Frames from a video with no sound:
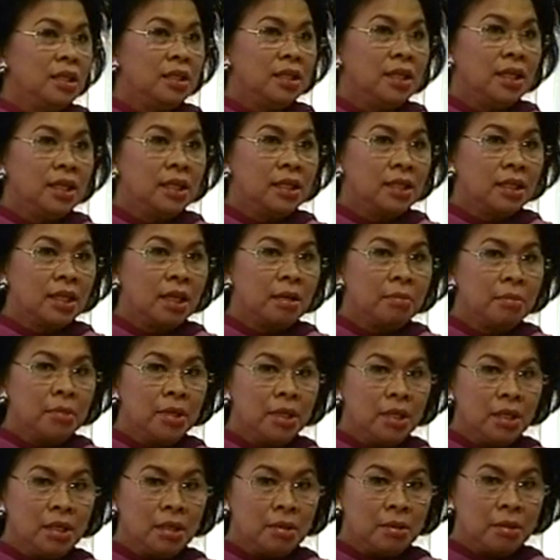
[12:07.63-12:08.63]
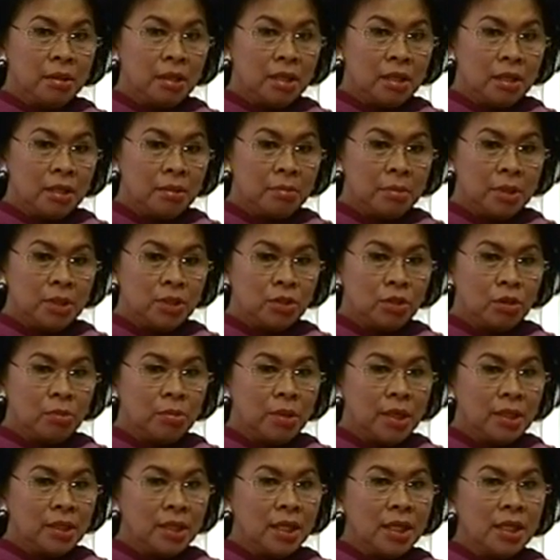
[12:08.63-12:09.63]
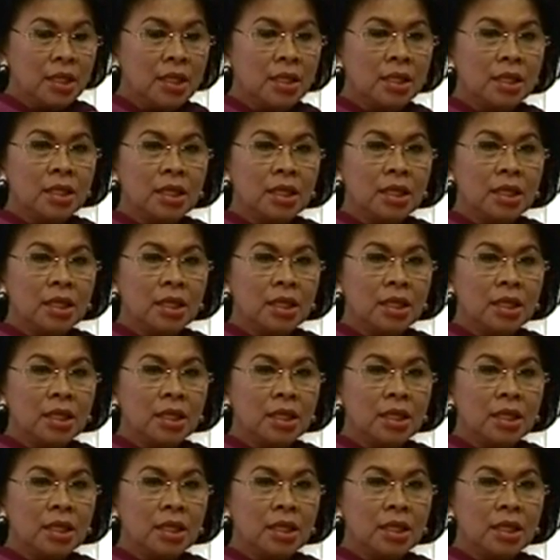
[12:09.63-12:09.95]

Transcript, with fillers: Dan kami e, mencobanya